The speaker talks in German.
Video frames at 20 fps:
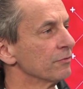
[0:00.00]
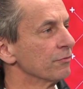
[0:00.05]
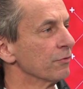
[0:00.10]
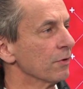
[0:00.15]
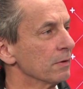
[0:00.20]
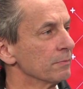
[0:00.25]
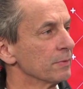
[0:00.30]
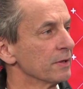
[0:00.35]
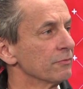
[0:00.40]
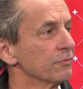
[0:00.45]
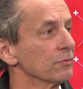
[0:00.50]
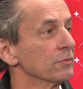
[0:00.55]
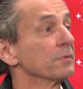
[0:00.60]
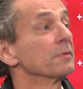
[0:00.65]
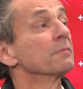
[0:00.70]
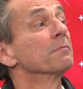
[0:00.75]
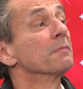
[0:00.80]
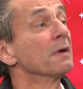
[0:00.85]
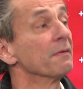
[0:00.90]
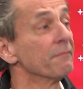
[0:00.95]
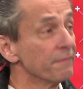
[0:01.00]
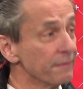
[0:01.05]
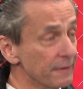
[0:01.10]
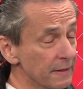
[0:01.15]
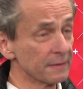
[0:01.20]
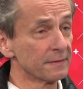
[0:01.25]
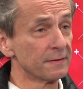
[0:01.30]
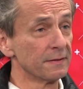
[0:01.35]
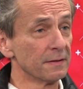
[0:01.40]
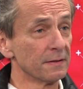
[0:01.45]
Form gefunden. Man
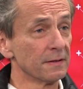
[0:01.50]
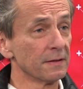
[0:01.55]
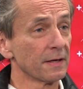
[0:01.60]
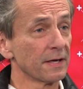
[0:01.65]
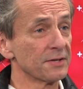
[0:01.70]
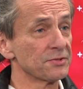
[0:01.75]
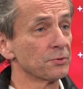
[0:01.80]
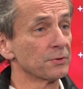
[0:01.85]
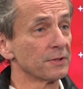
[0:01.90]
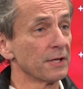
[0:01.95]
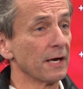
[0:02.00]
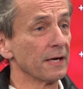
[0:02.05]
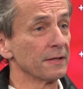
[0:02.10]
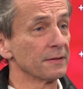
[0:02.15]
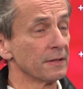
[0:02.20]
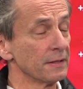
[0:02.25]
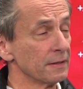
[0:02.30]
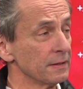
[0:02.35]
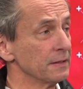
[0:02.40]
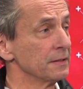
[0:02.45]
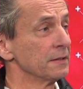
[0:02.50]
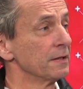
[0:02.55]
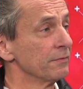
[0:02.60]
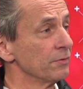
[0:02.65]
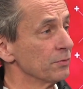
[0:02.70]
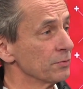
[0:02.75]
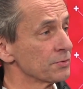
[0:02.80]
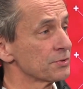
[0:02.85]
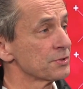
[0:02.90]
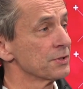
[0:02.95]
wird Resultate,
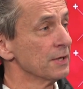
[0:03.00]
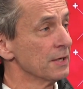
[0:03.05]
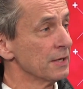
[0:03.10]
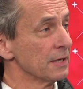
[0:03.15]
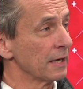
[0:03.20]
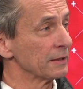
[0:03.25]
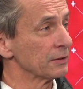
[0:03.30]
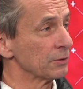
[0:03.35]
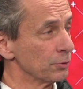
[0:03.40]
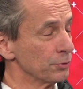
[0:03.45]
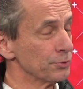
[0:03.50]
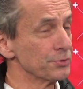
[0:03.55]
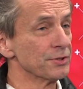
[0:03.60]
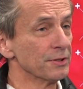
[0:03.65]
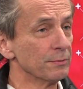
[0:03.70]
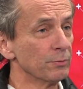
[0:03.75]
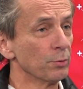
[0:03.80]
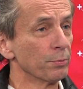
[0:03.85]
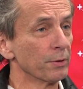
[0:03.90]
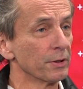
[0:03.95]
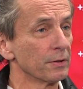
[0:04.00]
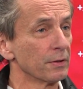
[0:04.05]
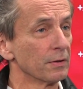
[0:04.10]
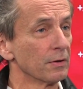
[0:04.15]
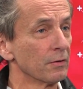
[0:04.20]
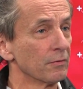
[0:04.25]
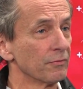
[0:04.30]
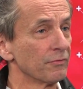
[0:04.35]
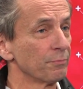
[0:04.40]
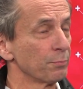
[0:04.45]
Interviews, Analysen im Übrigen
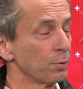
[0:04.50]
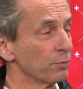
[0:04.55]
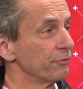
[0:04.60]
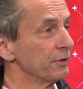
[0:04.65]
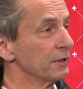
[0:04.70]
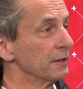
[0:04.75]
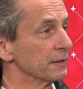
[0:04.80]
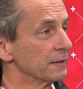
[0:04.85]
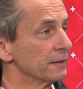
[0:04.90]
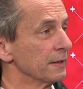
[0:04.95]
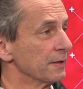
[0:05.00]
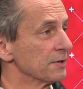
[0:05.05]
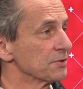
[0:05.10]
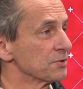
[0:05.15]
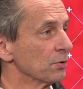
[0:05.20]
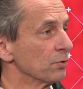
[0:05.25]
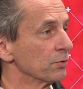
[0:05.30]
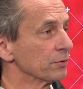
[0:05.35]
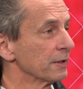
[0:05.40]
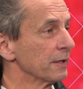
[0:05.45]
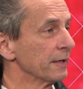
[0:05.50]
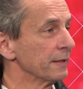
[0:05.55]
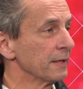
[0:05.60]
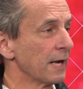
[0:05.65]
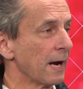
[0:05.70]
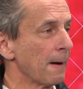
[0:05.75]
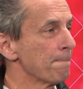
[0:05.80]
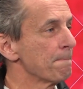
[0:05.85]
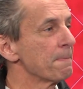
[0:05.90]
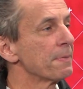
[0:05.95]
auf Profil.at, also online
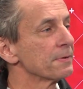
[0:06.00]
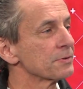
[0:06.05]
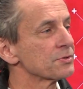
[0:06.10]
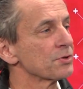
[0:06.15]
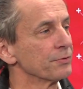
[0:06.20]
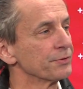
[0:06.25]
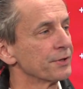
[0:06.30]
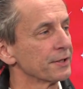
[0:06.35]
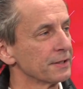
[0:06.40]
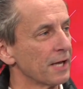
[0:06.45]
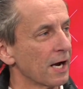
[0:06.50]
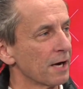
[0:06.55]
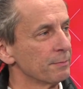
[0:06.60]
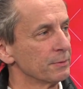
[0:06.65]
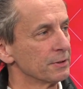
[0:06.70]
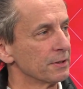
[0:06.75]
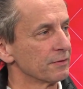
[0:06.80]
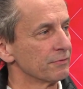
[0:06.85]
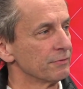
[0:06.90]
ab Sonntagnachmittag